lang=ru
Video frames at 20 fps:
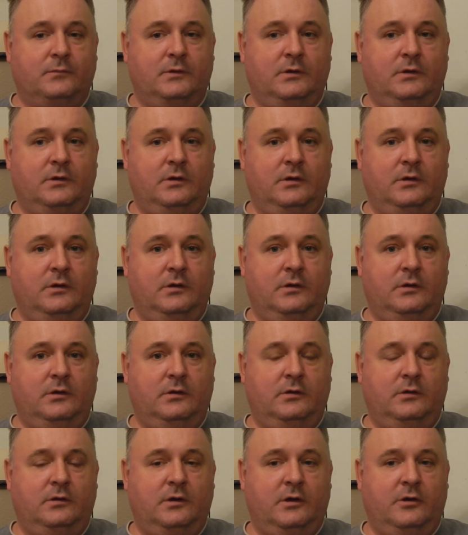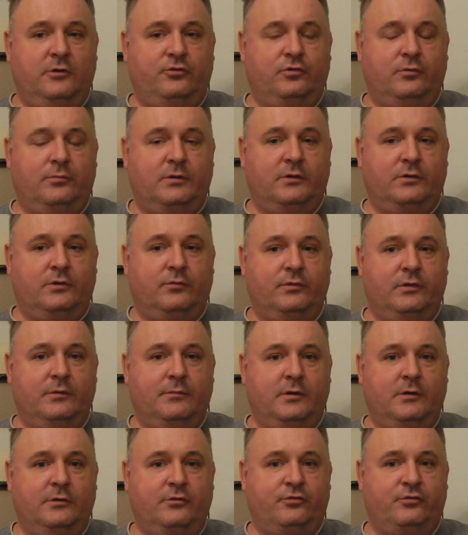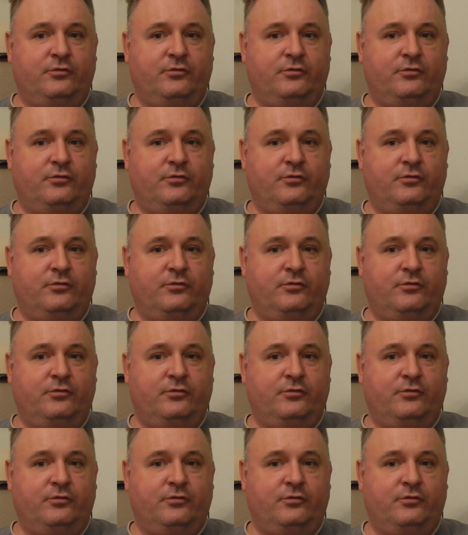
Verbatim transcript: И я еще обратил внимание,